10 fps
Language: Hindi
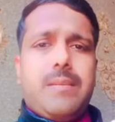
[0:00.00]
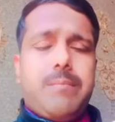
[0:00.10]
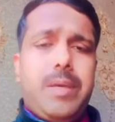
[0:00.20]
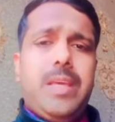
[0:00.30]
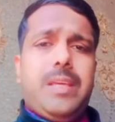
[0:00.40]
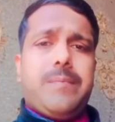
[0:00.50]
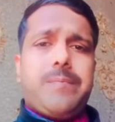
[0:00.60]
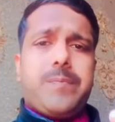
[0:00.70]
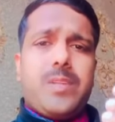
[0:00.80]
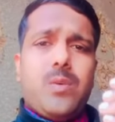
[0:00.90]
भी
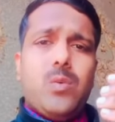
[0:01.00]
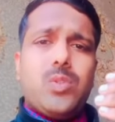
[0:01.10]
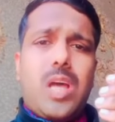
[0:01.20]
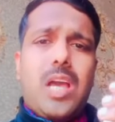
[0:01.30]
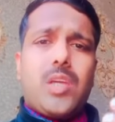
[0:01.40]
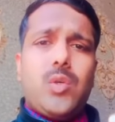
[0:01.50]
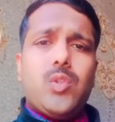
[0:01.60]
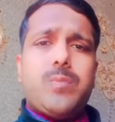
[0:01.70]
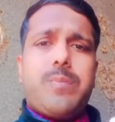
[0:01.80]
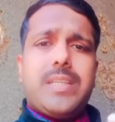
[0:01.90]
उस
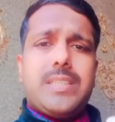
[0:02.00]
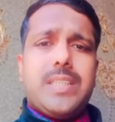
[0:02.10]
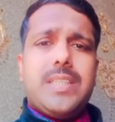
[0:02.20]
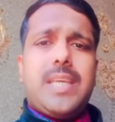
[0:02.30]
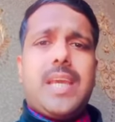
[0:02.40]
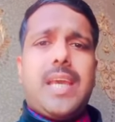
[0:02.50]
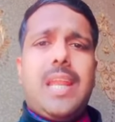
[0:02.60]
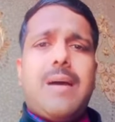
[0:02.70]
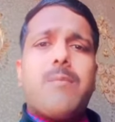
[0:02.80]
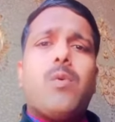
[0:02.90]
अक्यूज पर्सन के
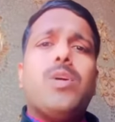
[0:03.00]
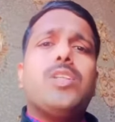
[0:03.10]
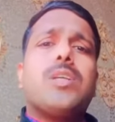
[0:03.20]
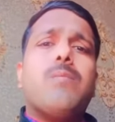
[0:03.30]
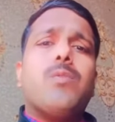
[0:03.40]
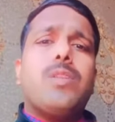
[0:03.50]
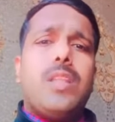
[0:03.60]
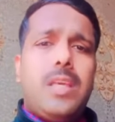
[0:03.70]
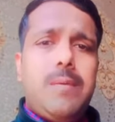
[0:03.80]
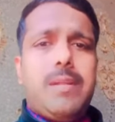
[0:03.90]
ख़िलाफ़ कोई सबूत
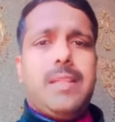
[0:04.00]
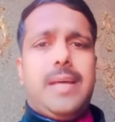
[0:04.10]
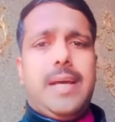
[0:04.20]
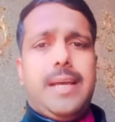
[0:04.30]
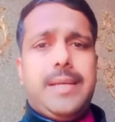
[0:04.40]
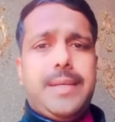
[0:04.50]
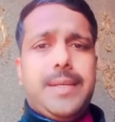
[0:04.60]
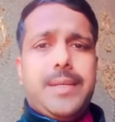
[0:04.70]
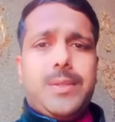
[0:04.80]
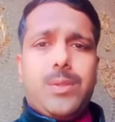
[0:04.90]
नहीं मिलता है
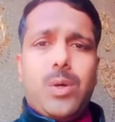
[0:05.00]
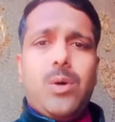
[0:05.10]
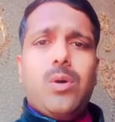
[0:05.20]
तो